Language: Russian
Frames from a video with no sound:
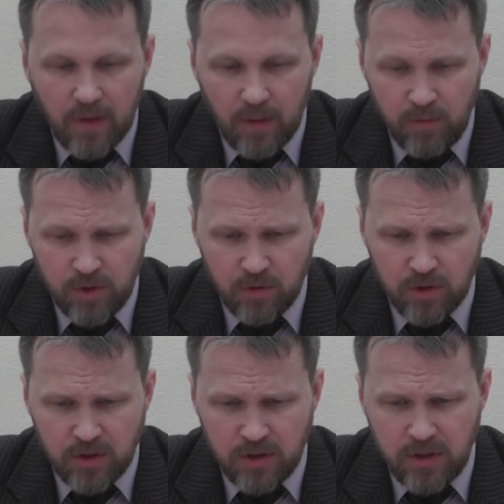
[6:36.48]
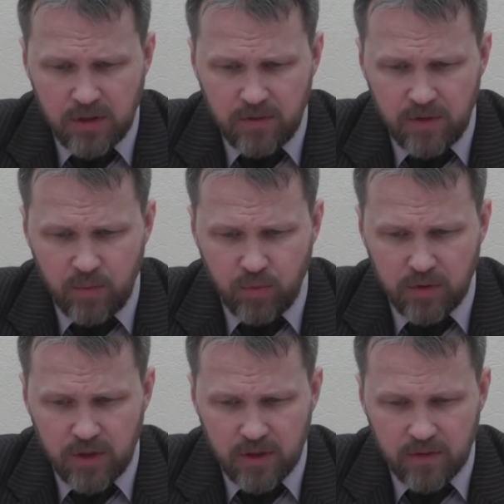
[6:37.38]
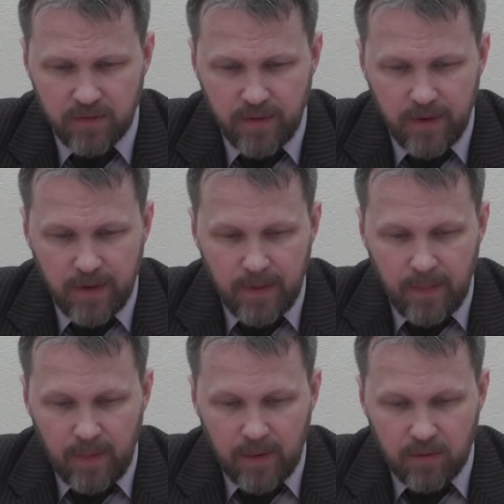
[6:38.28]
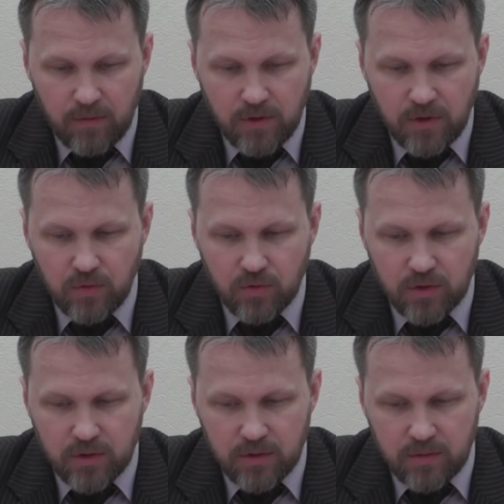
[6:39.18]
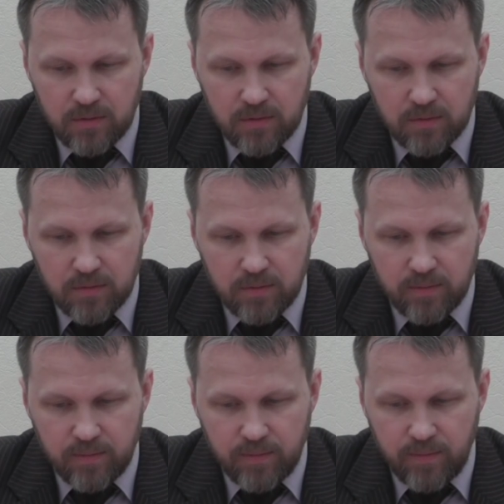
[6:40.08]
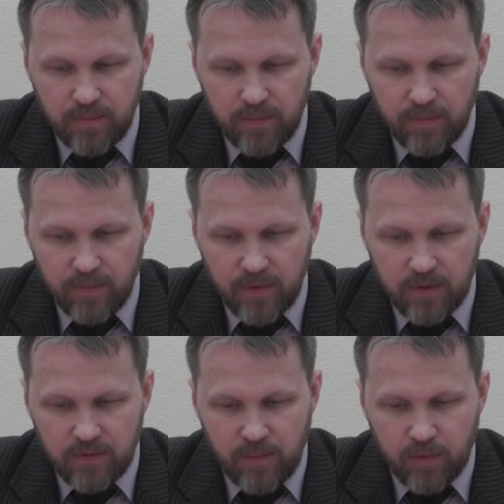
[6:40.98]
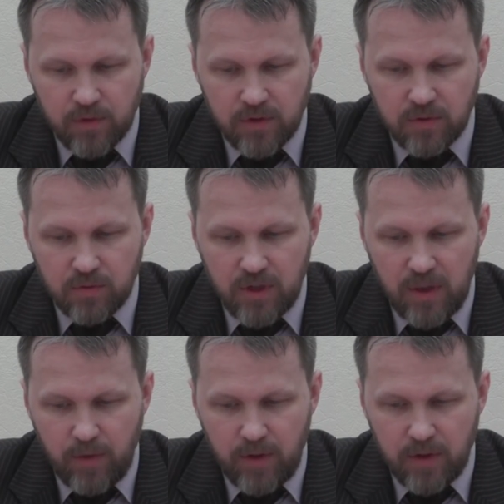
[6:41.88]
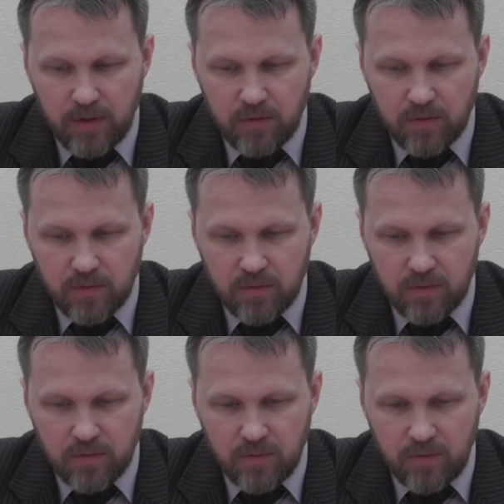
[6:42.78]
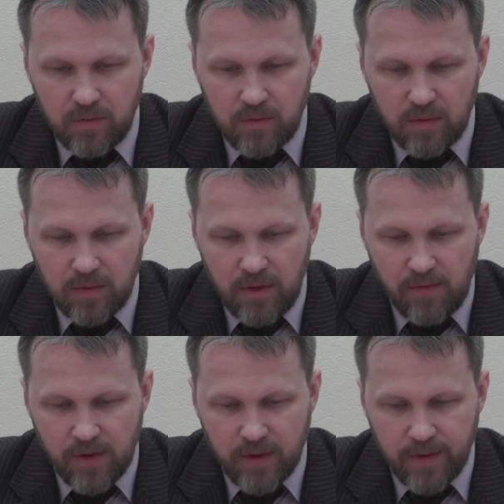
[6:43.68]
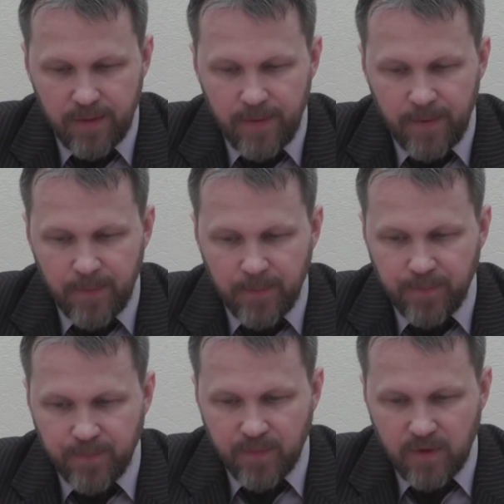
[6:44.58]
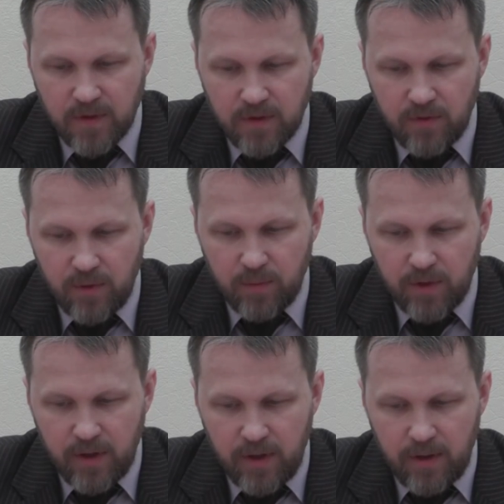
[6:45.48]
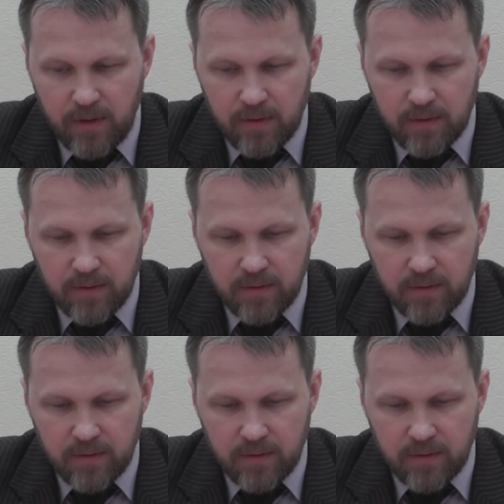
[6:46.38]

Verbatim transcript: Бессрочность действия депутатов. Ну вот здесь тоже этот вопрос дискутабельный, и, наверное, не совсем правильно